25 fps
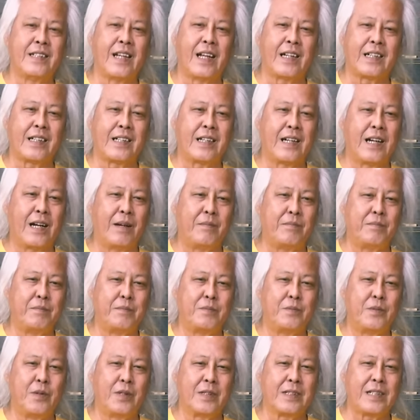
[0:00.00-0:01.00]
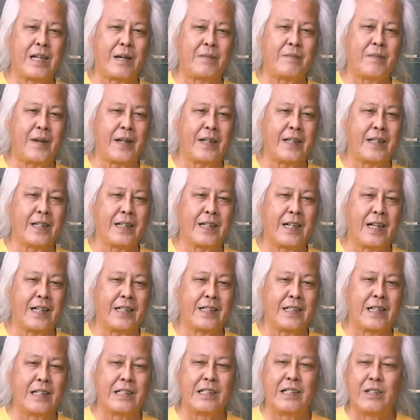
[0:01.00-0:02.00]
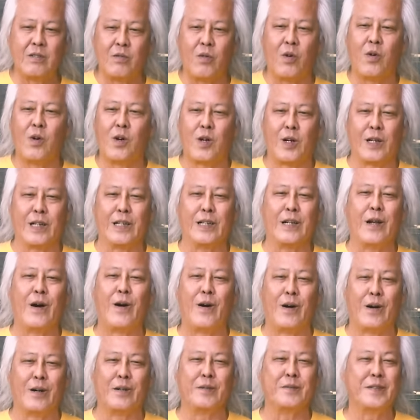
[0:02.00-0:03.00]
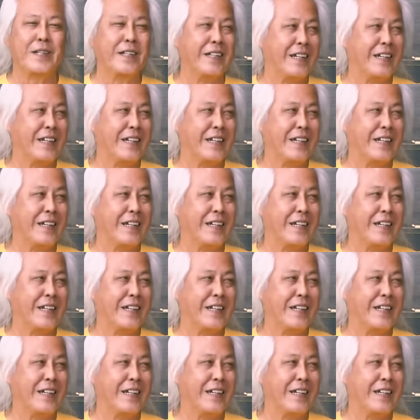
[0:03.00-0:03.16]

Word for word: จัดกับพวกถาปัดด้วยกันก็คือวงคอริดอร์ของพี่